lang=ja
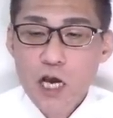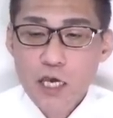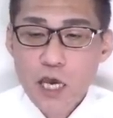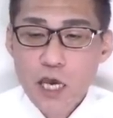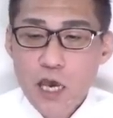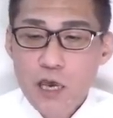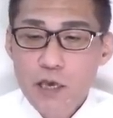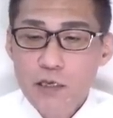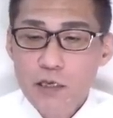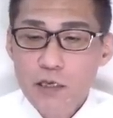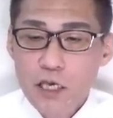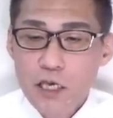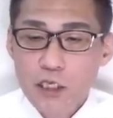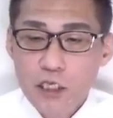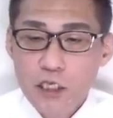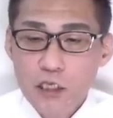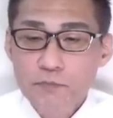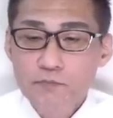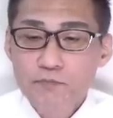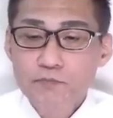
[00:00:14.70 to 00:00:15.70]
上
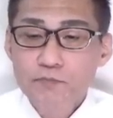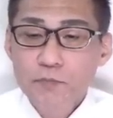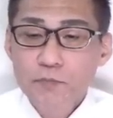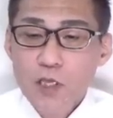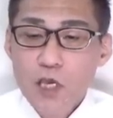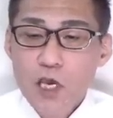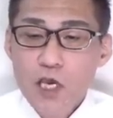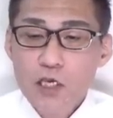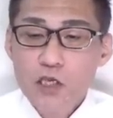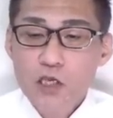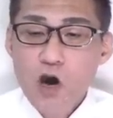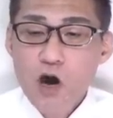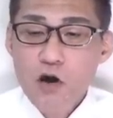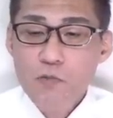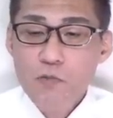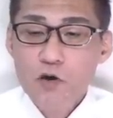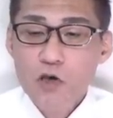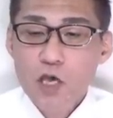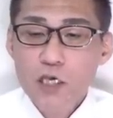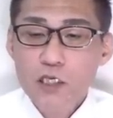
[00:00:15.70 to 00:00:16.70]
駅。えー、今日
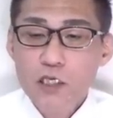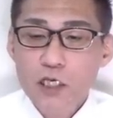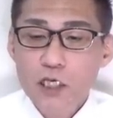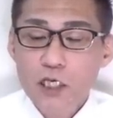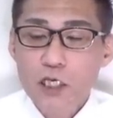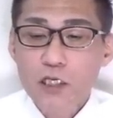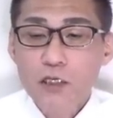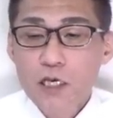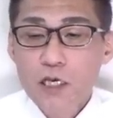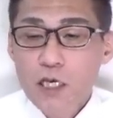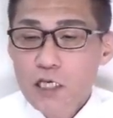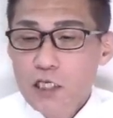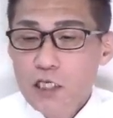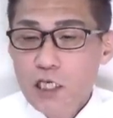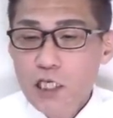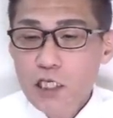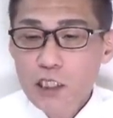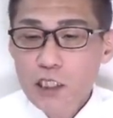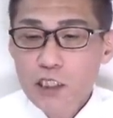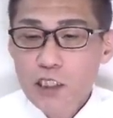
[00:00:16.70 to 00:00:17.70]
も元気に
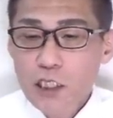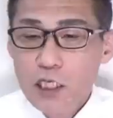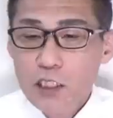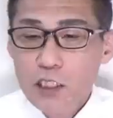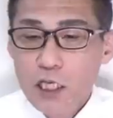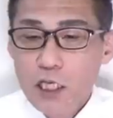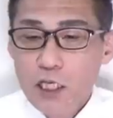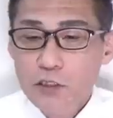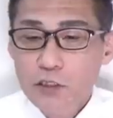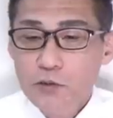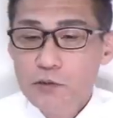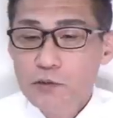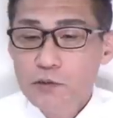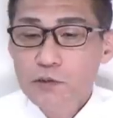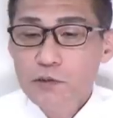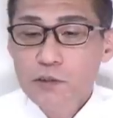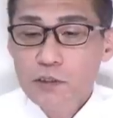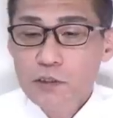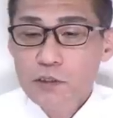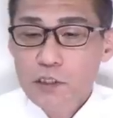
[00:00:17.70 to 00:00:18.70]
禁止されている
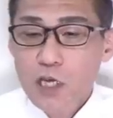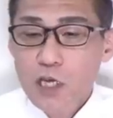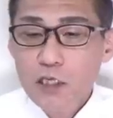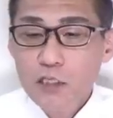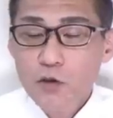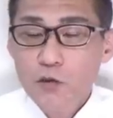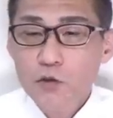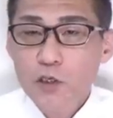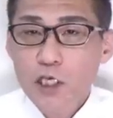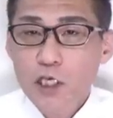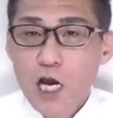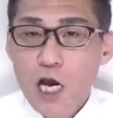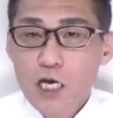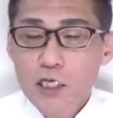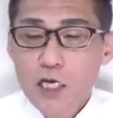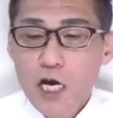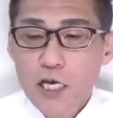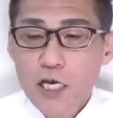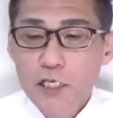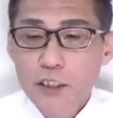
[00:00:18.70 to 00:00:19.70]
選挙期
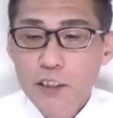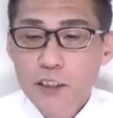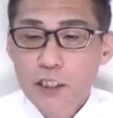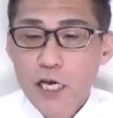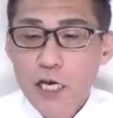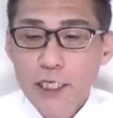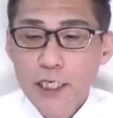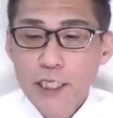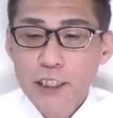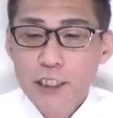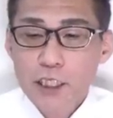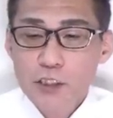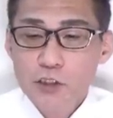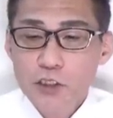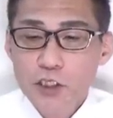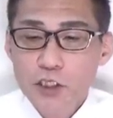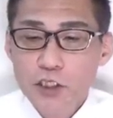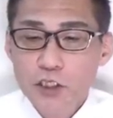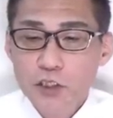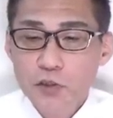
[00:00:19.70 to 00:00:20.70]
間外内たす
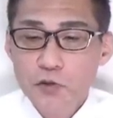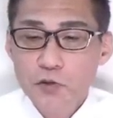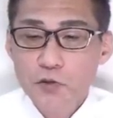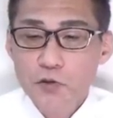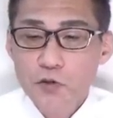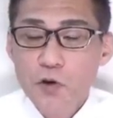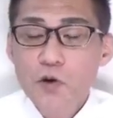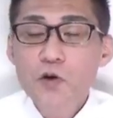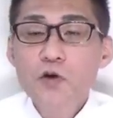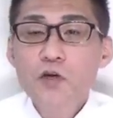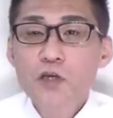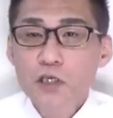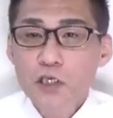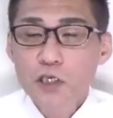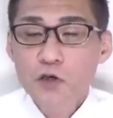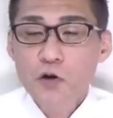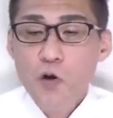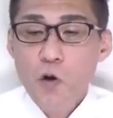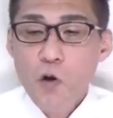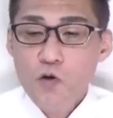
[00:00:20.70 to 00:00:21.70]
き使用の
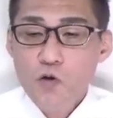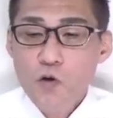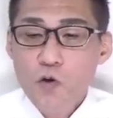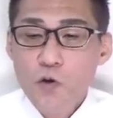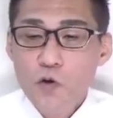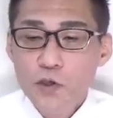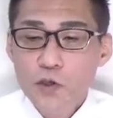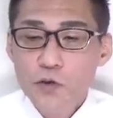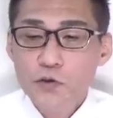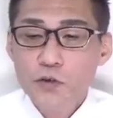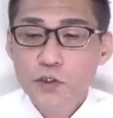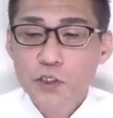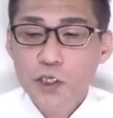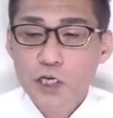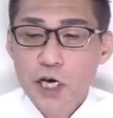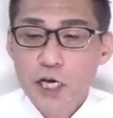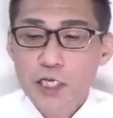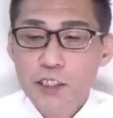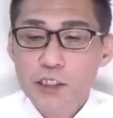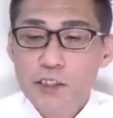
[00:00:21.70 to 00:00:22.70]
違法行為を繰り
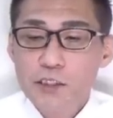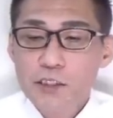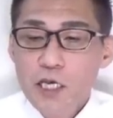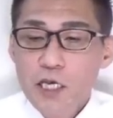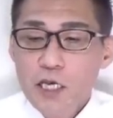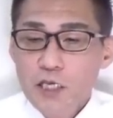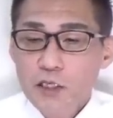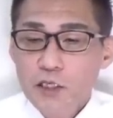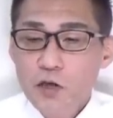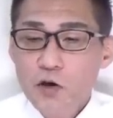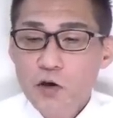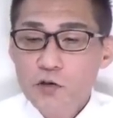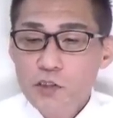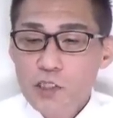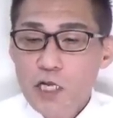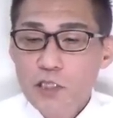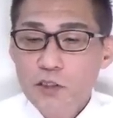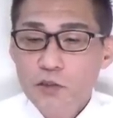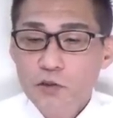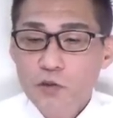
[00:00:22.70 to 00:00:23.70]
返す共
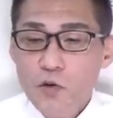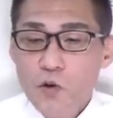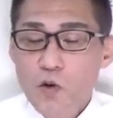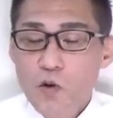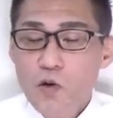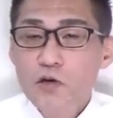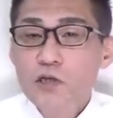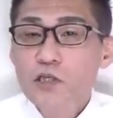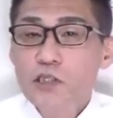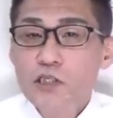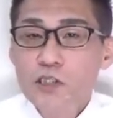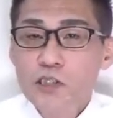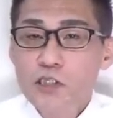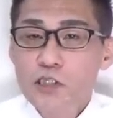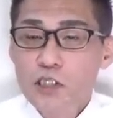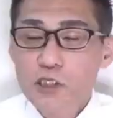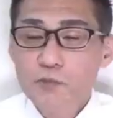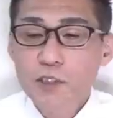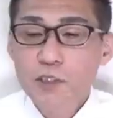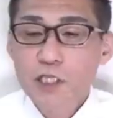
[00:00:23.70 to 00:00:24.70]
産党
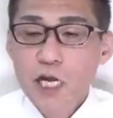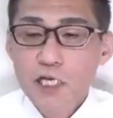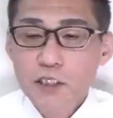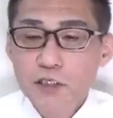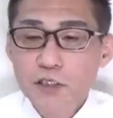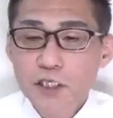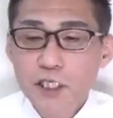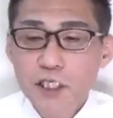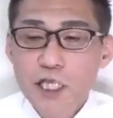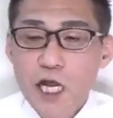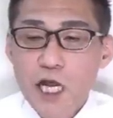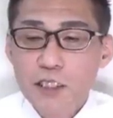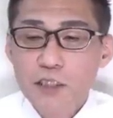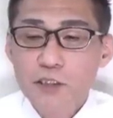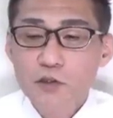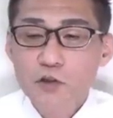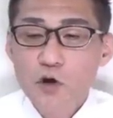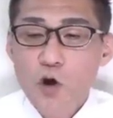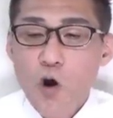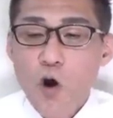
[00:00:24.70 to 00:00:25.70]
墨田区議
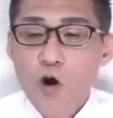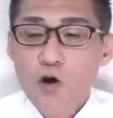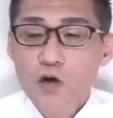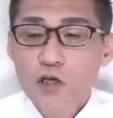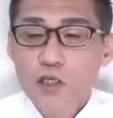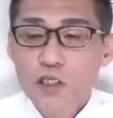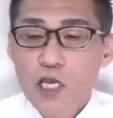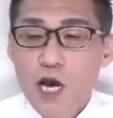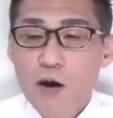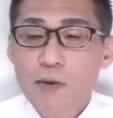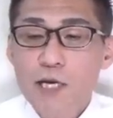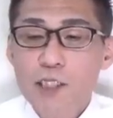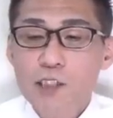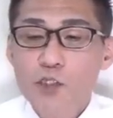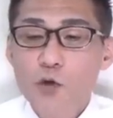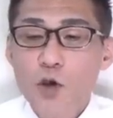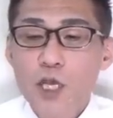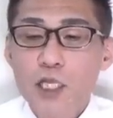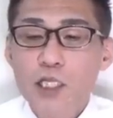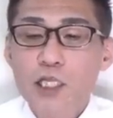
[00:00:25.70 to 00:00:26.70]
団と山
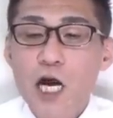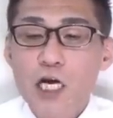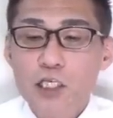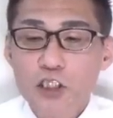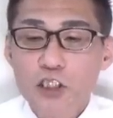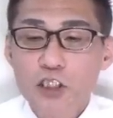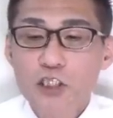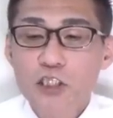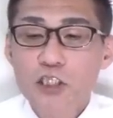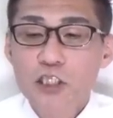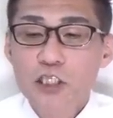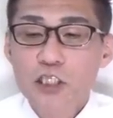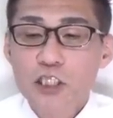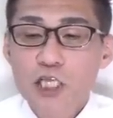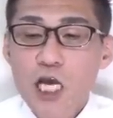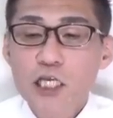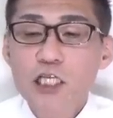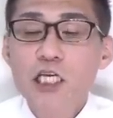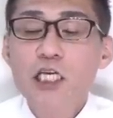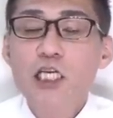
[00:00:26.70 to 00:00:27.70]
添拓
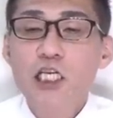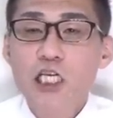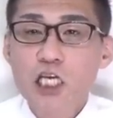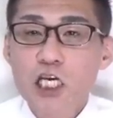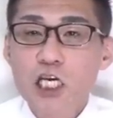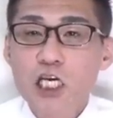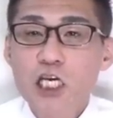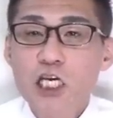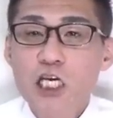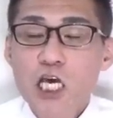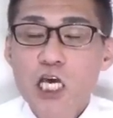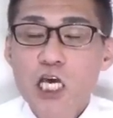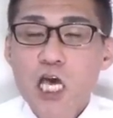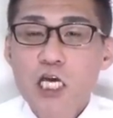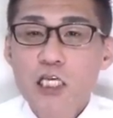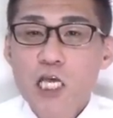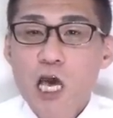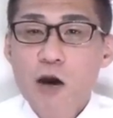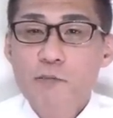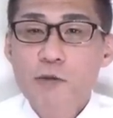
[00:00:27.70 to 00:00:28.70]
参議院議員。
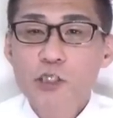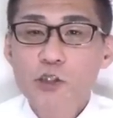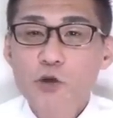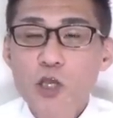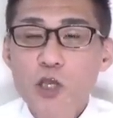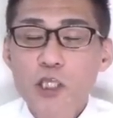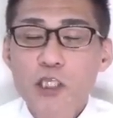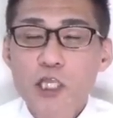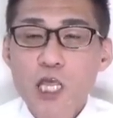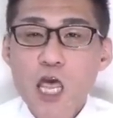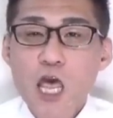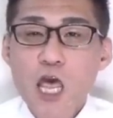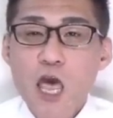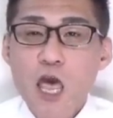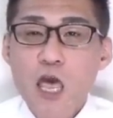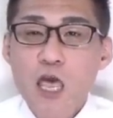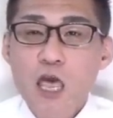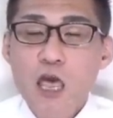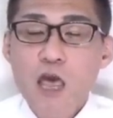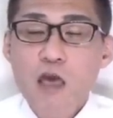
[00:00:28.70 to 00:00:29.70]
山添っ
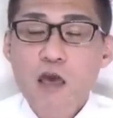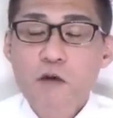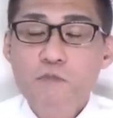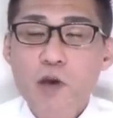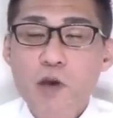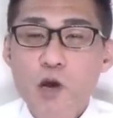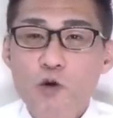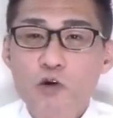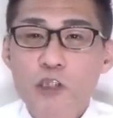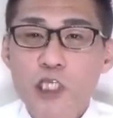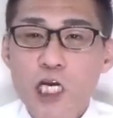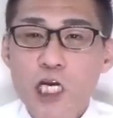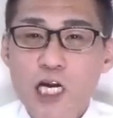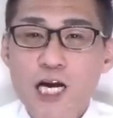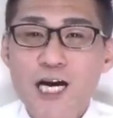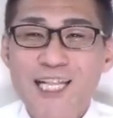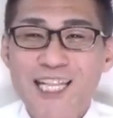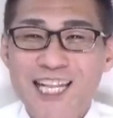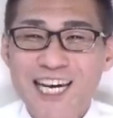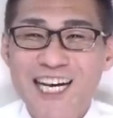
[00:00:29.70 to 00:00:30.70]
て弁護士じゃ
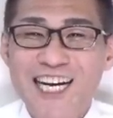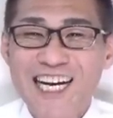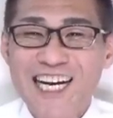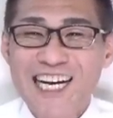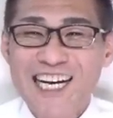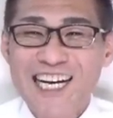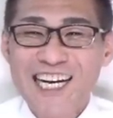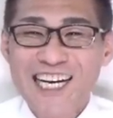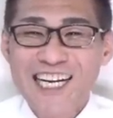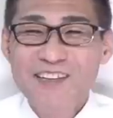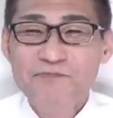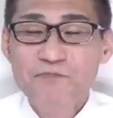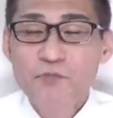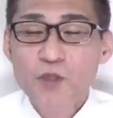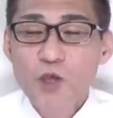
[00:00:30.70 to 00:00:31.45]
なかった